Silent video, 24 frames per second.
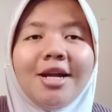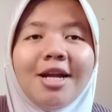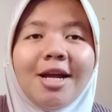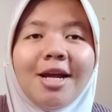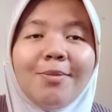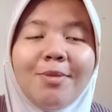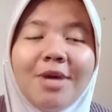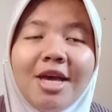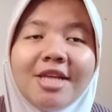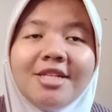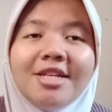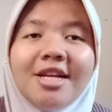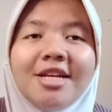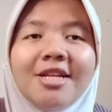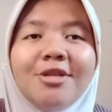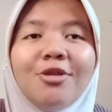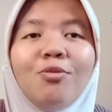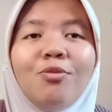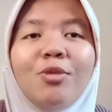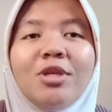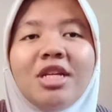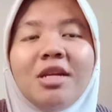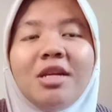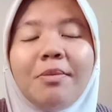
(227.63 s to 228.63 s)
Nah, biasanya itu
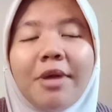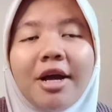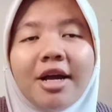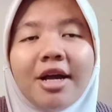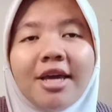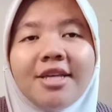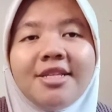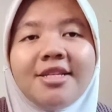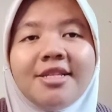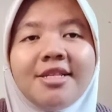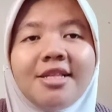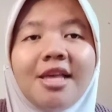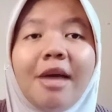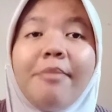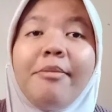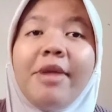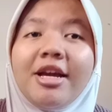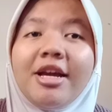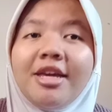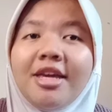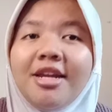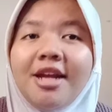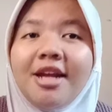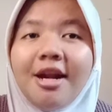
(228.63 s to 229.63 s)
bisa dipakai setiap
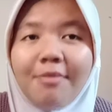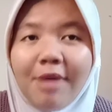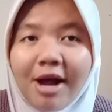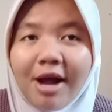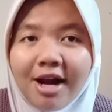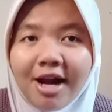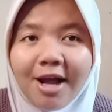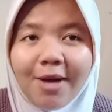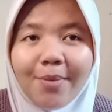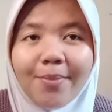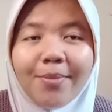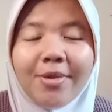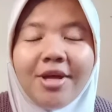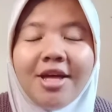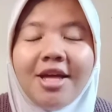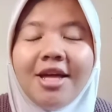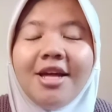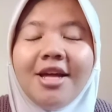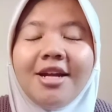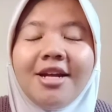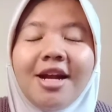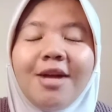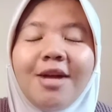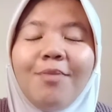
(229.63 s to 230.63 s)
pagi dan malam.
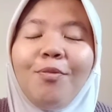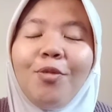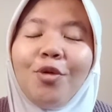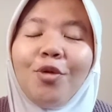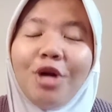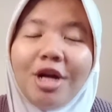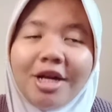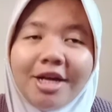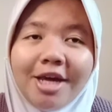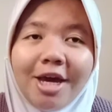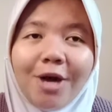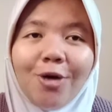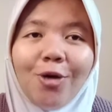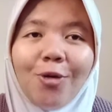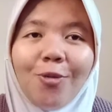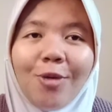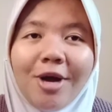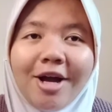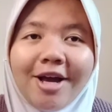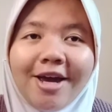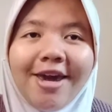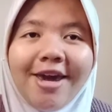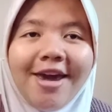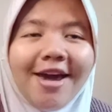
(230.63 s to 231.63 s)
Dan produk yang
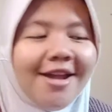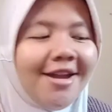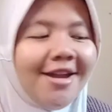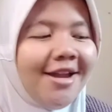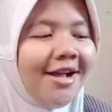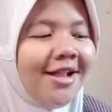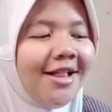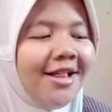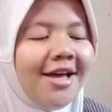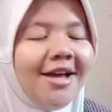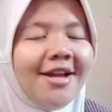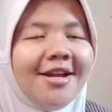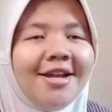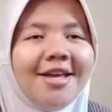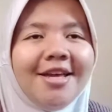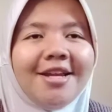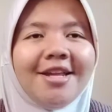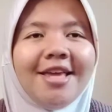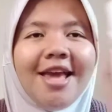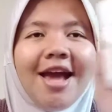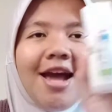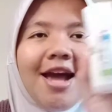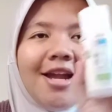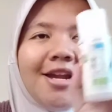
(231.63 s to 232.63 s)
aku pakai adalah
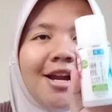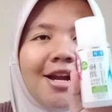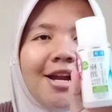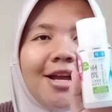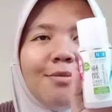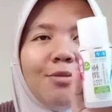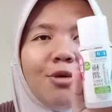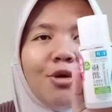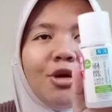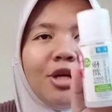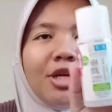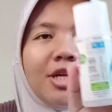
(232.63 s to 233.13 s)
dari Hada Labo